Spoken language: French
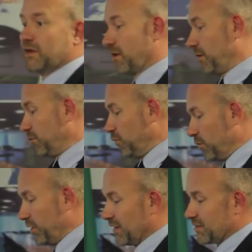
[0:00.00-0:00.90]
est quand même une
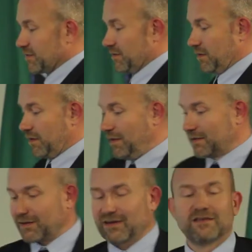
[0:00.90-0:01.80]
menace. Il
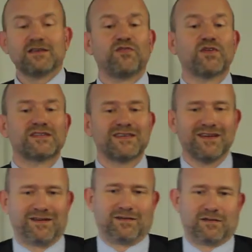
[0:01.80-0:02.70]
est très
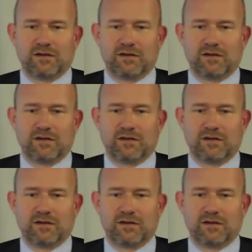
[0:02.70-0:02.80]
difficile,